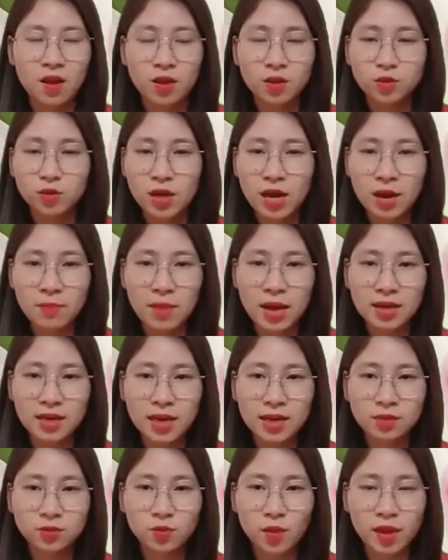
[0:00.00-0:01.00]
Chuyện làm ăn
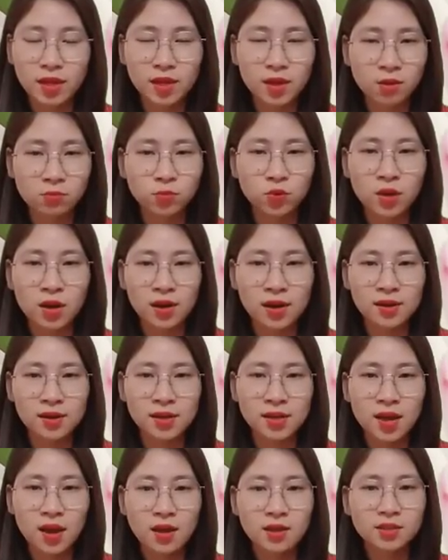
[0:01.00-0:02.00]
kinh doanh không thuận
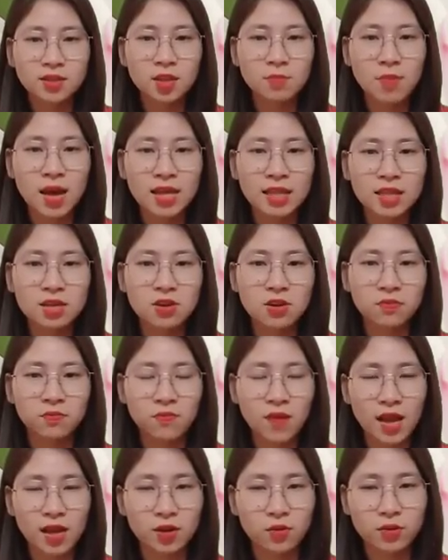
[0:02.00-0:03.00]
lợi do bạn thường
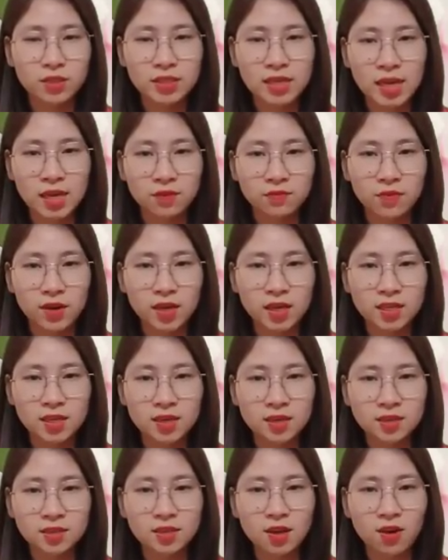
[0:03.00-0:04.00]
phải đối diện với
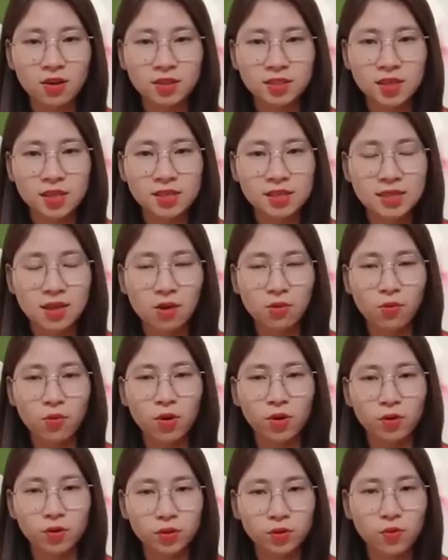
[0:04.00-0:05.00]
những trò chơi xấu
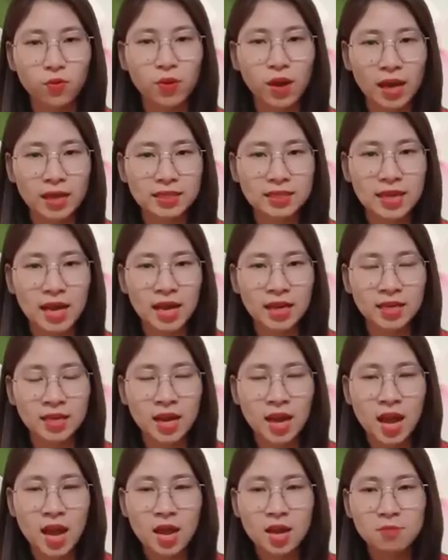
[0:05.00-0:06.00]
của đối thủ cạnh tranh.
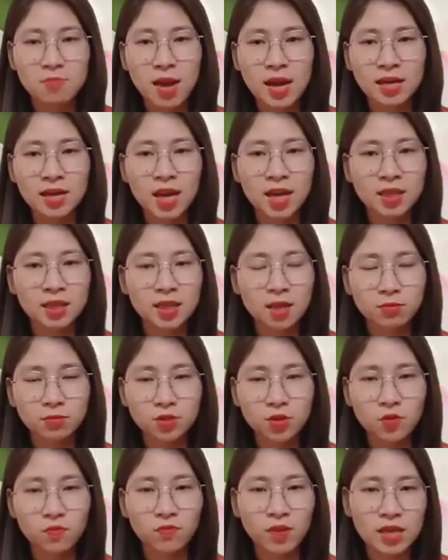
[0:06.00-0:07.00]
Bạn cần tập
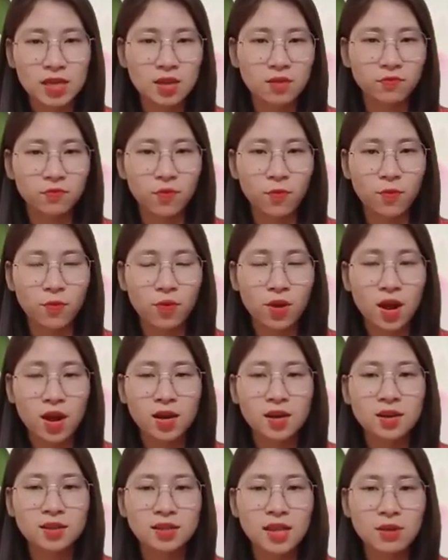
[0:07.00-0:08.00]
trung vào nhiệm vụ,
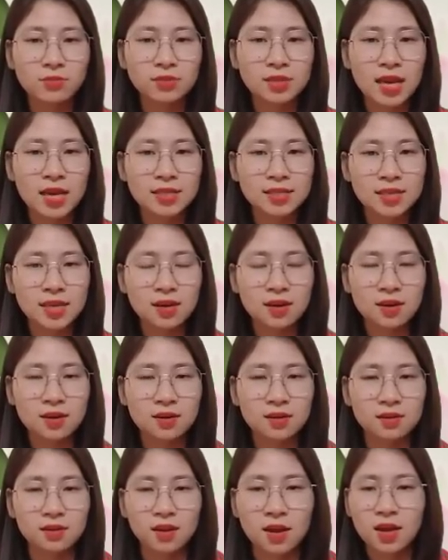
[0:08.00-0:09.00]
đừng tạo ra sơ
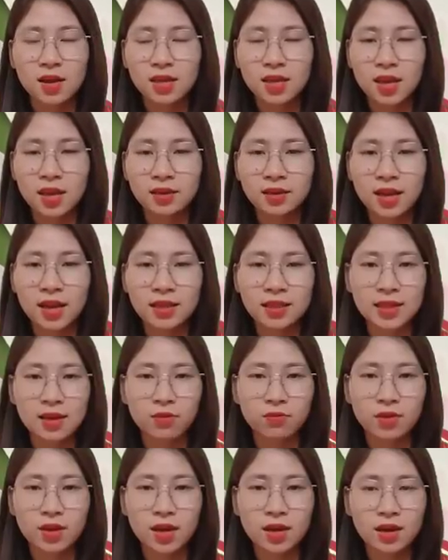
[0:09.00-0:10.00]
hở, khiến kẻ
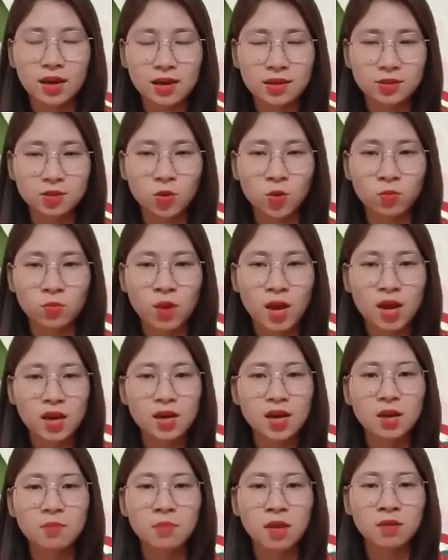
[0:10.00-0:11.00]
tiểu nhân lợi dụng
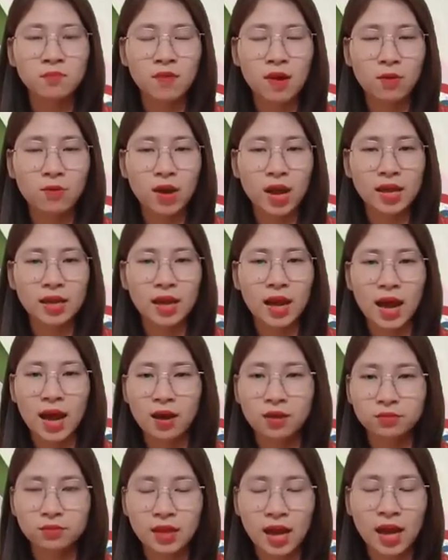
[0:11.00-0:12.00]
để mình vào cảnh
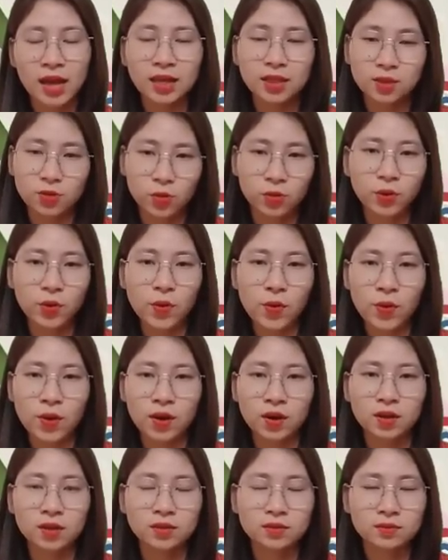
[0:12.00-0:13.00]
hao tài tốn của.